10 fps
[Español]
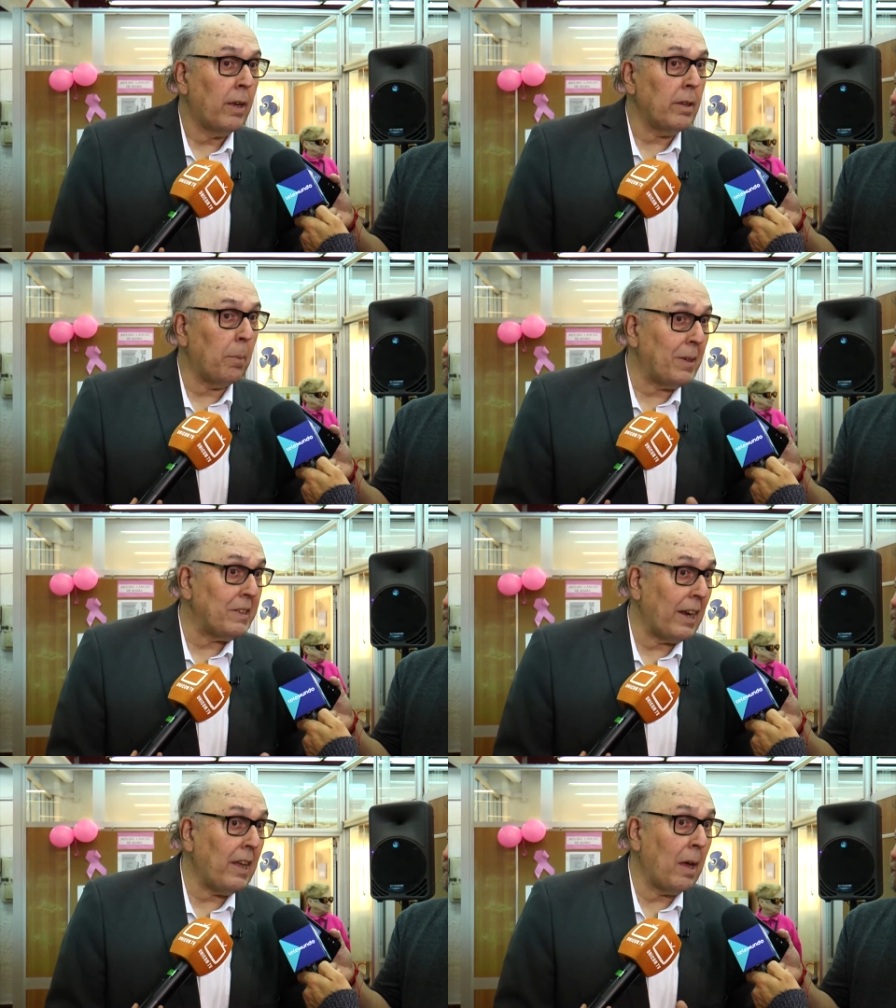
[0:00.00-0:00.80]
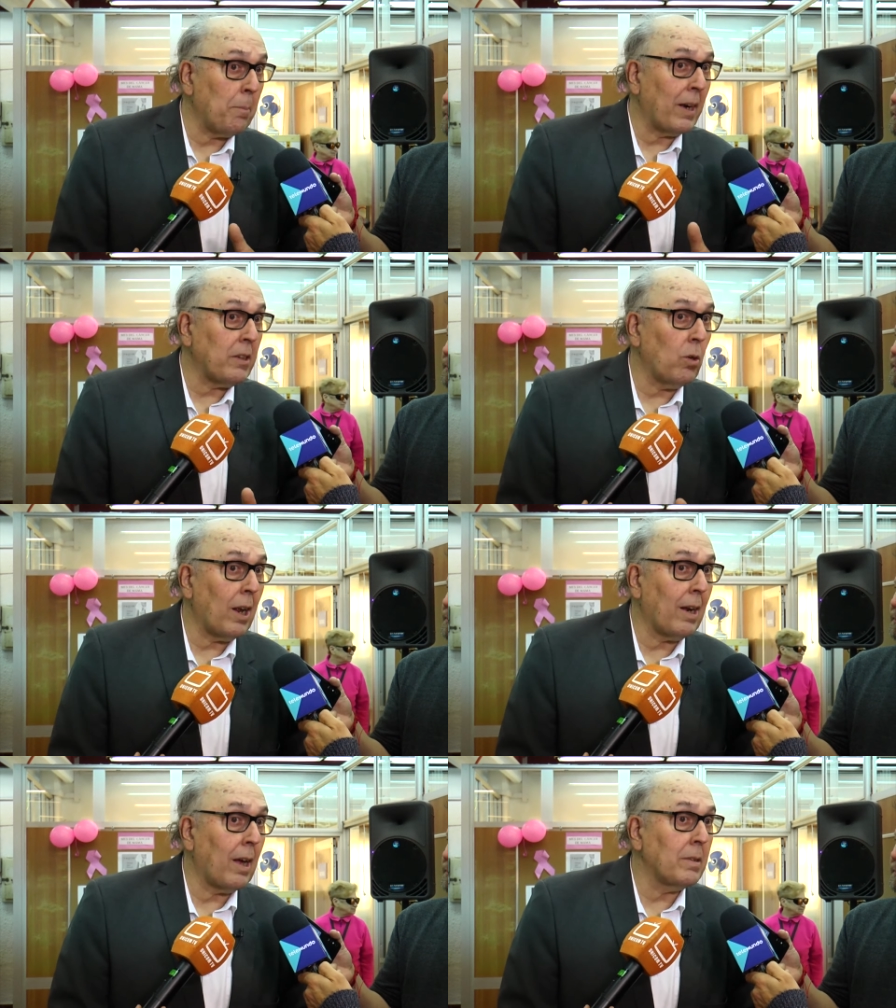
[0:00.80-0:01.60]
de especialidades, en
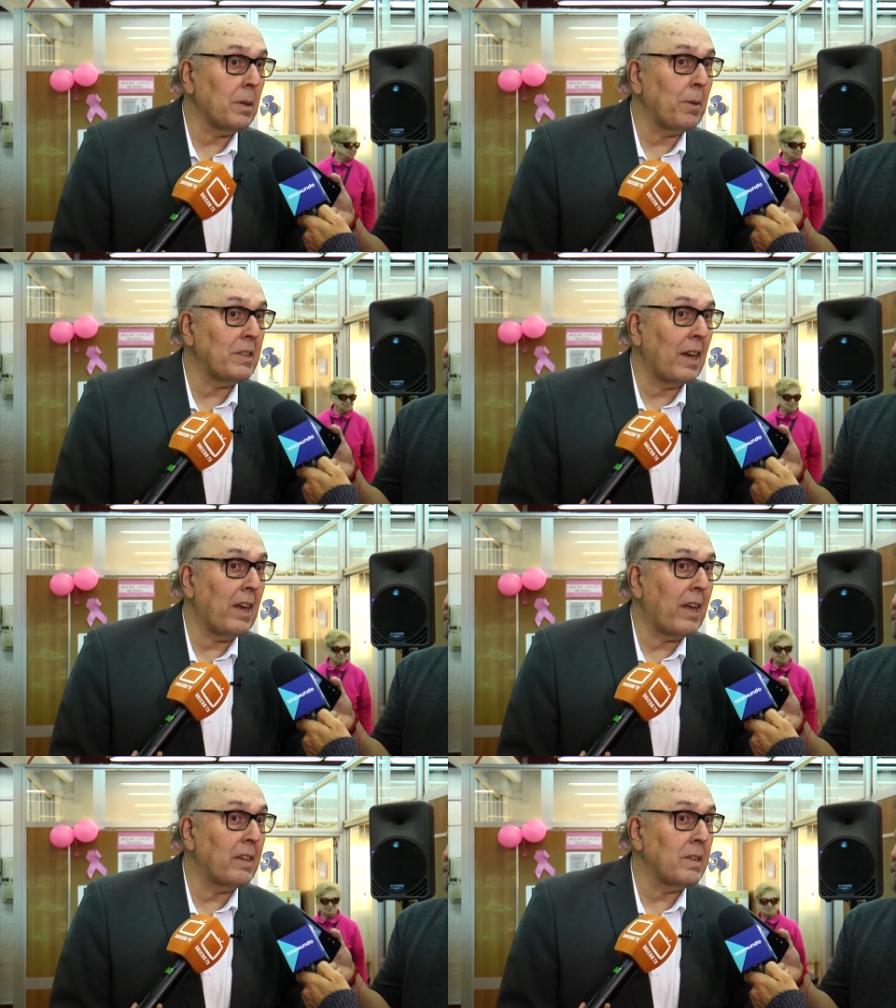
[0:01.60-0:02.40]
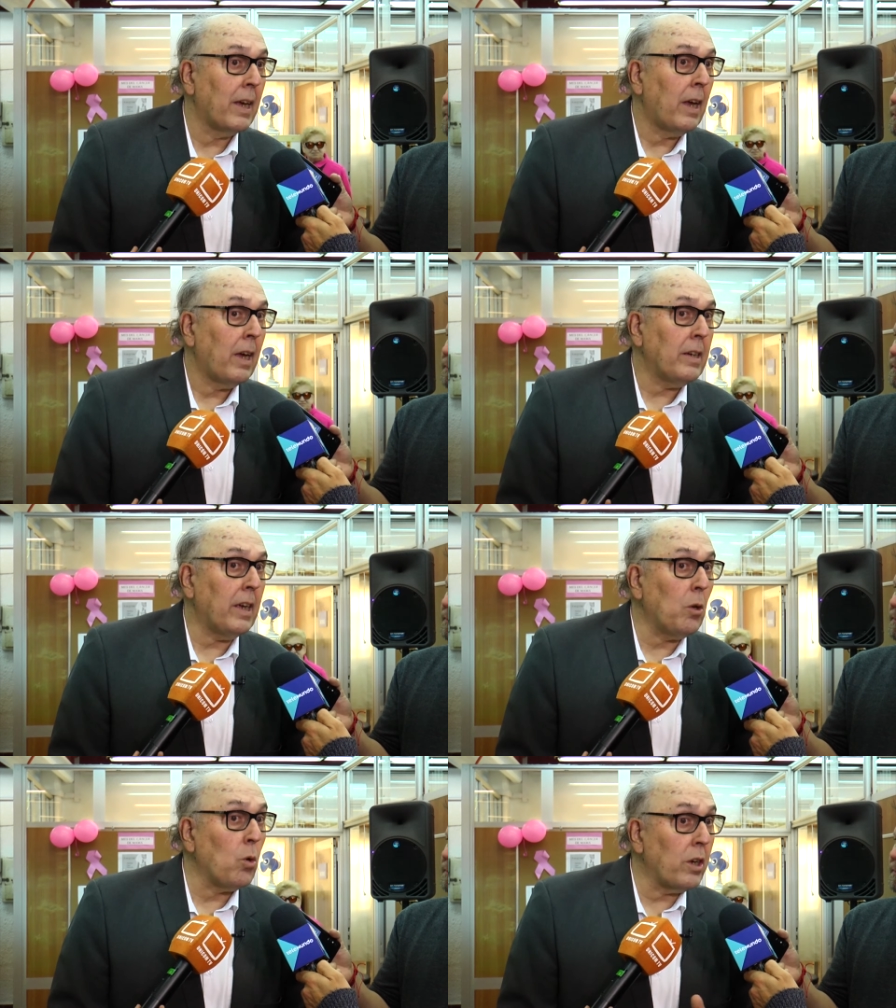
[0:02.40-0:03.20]
particular las especialidades
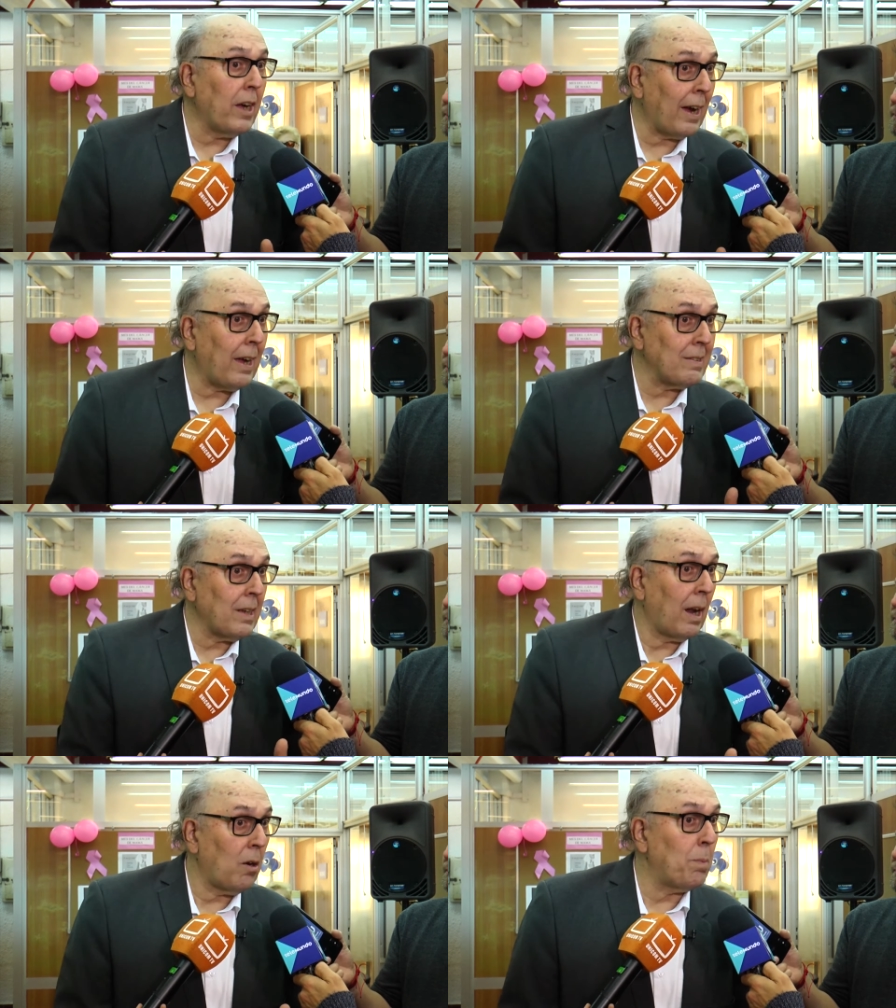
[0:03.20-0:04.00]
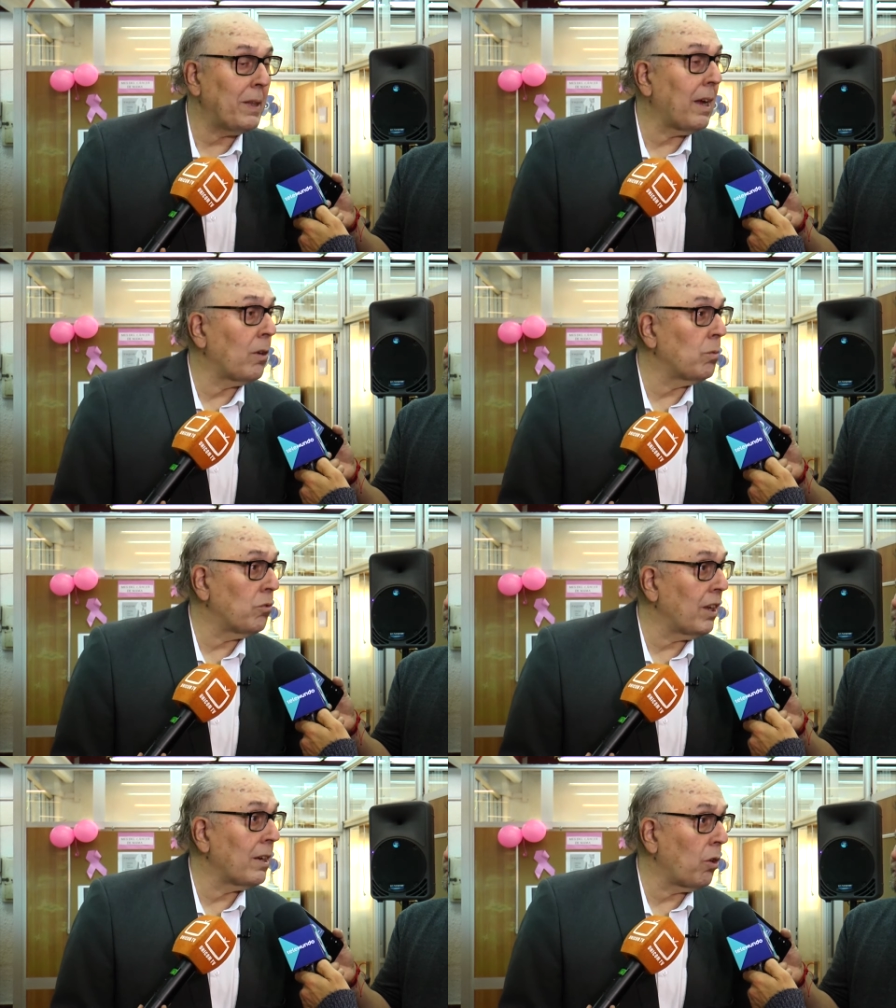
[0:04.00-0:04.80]
quirúrgicas que hacen al hospital un
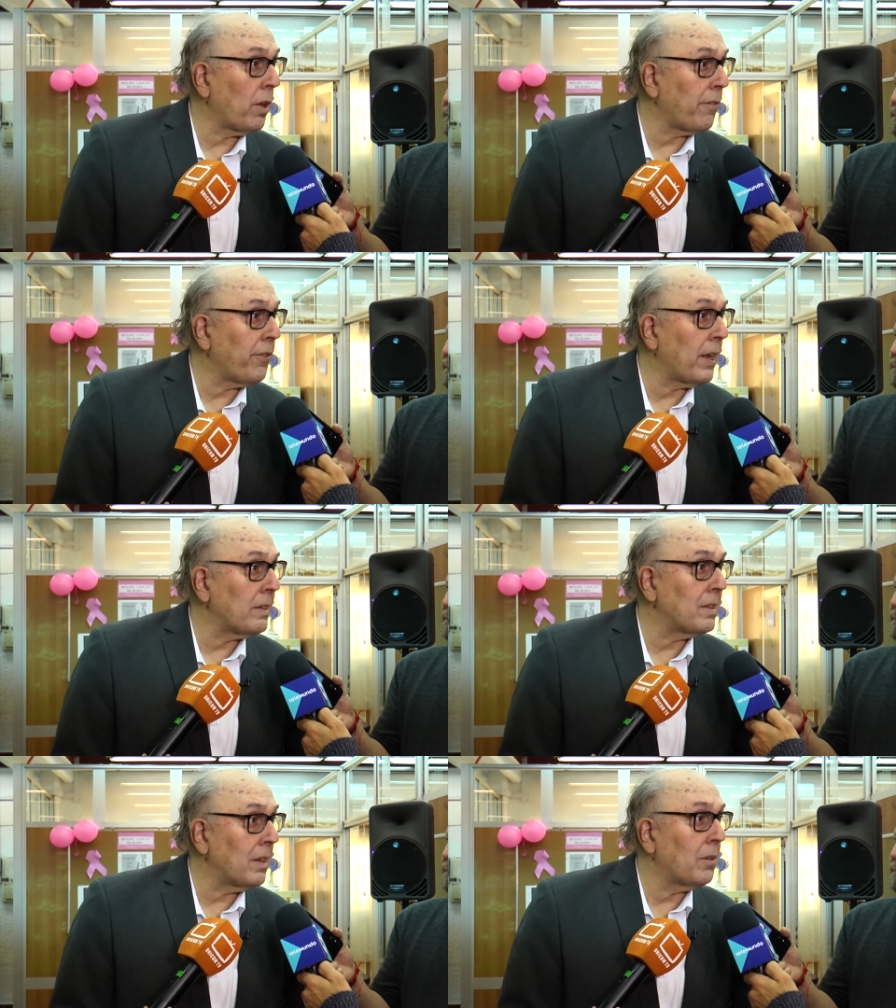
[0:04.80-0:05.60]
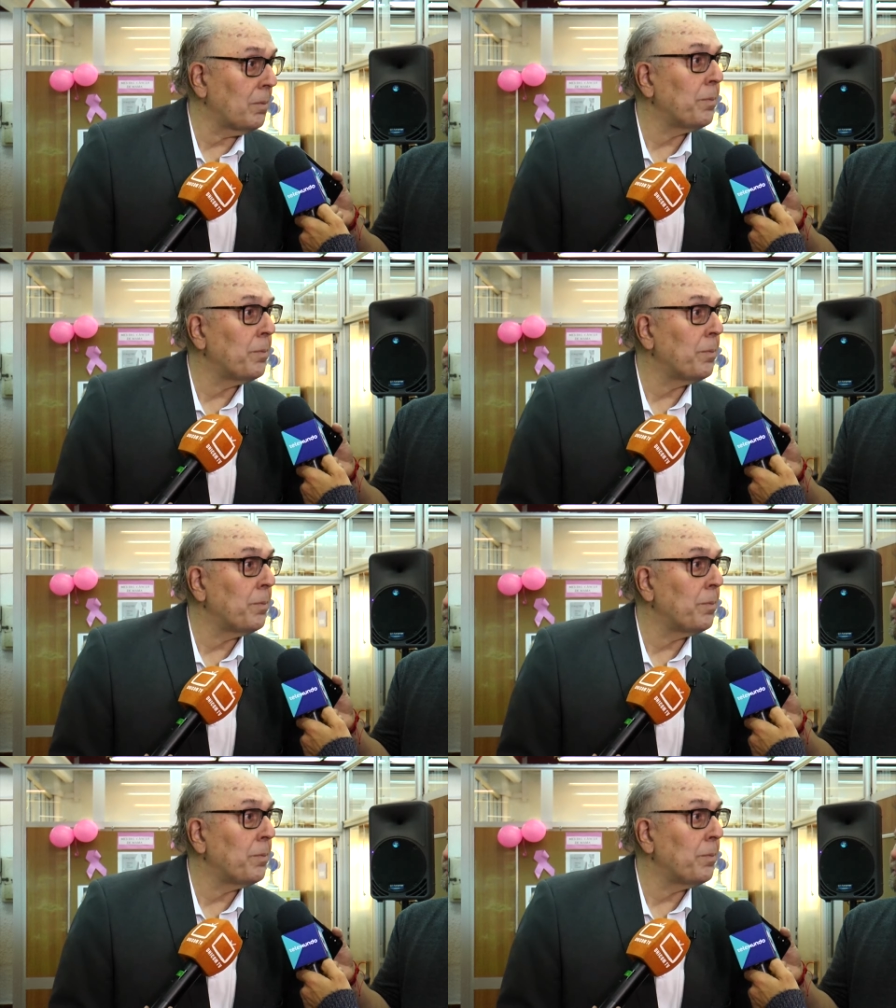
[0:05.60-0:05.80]
centro de referencia.